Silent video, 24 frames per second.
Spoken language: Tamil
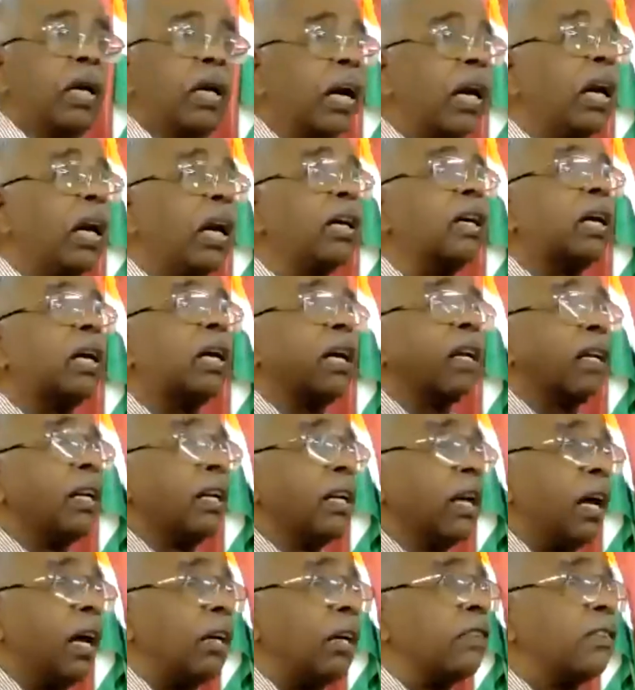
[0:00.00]

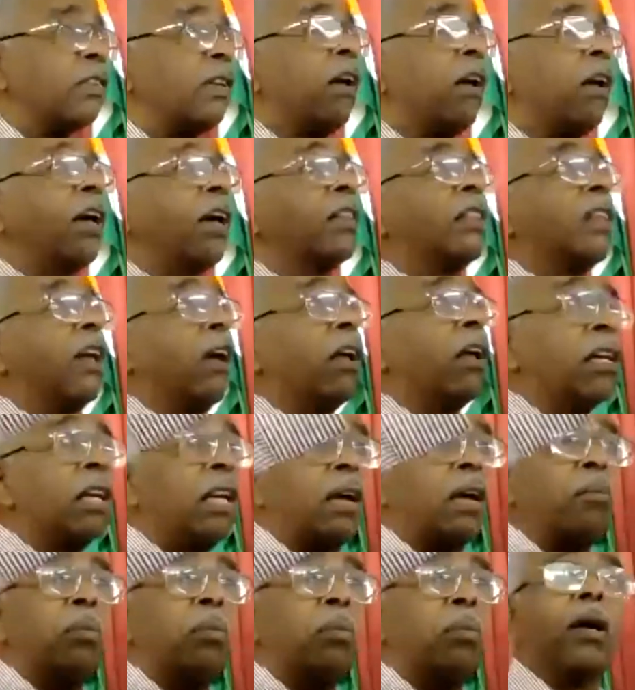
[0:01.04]
எங்களுக்கென்று அரசாங்கத்தால்
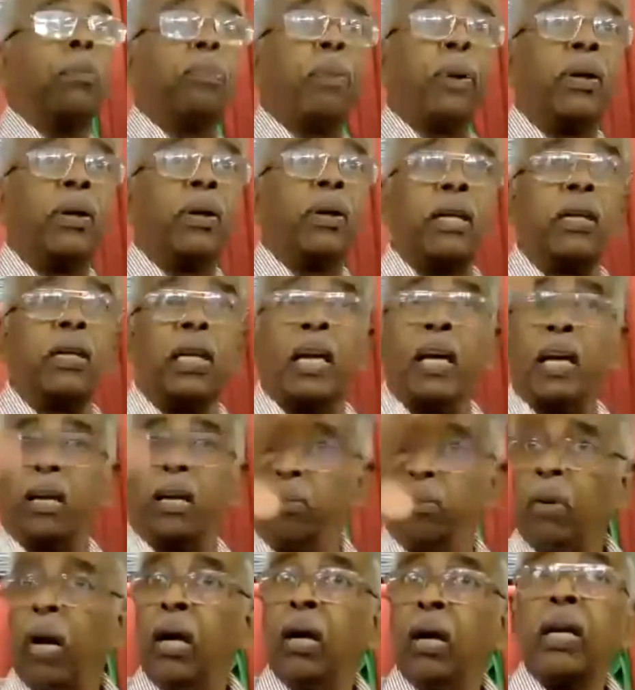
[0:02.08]
நியமிக்கப்பட்ட
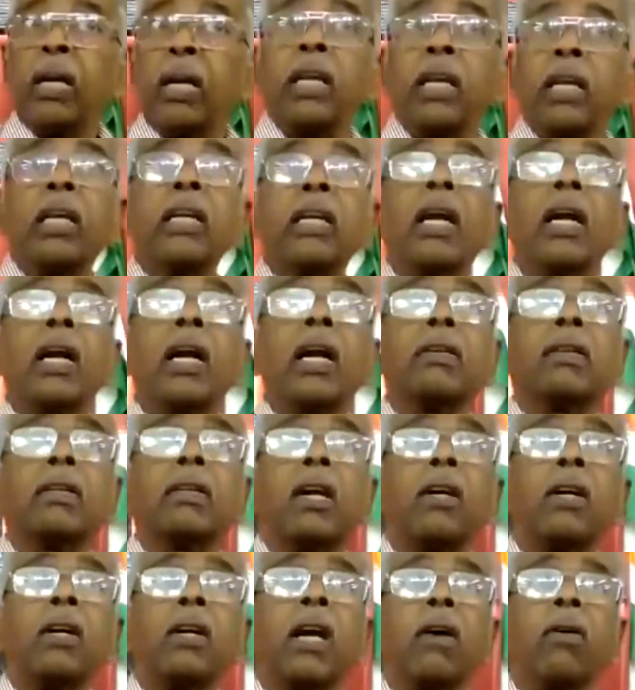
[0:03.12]
நேரம் இதை நீங்கள்
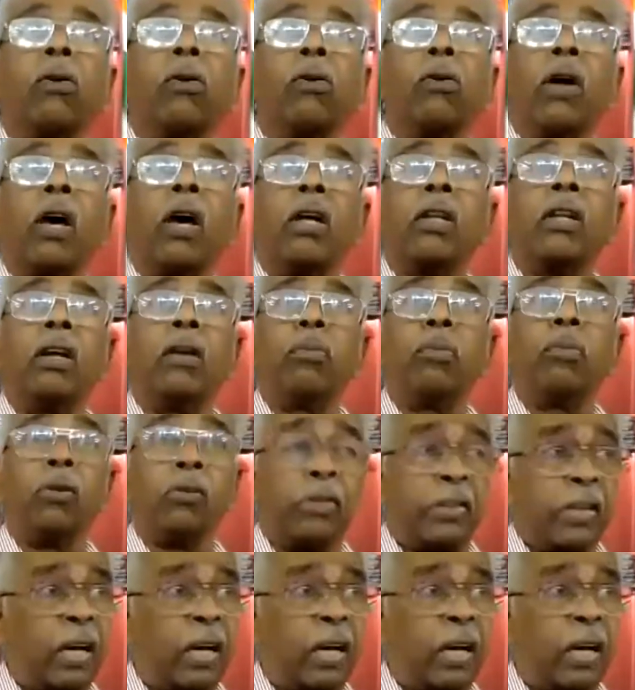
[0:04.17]
தடுக்க கூடாது என்போம்